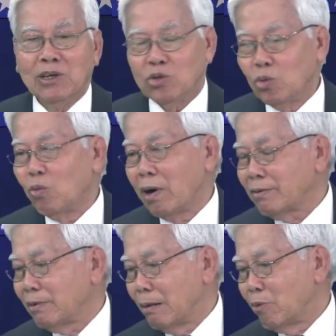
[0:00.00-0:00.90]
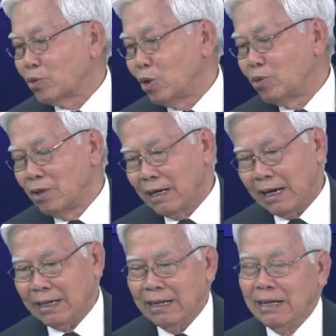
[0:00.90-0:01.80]
Trung Quốc và một số nước
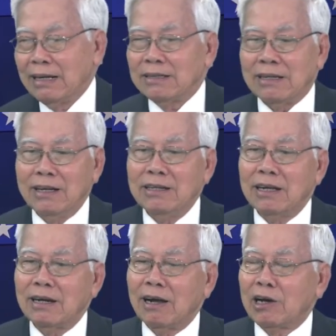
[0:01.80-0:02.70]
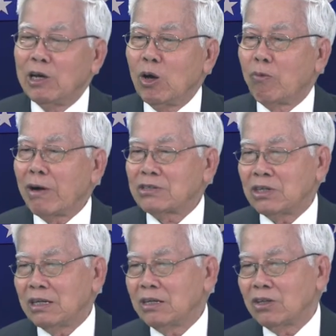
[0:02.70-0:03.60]
khác dĩ nhiên là khi họ phát
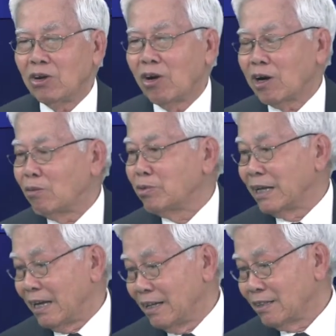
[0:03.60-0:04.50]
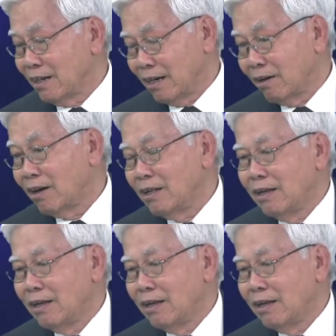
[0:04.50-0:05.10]
triển thì họ không nghĩ tới cái đó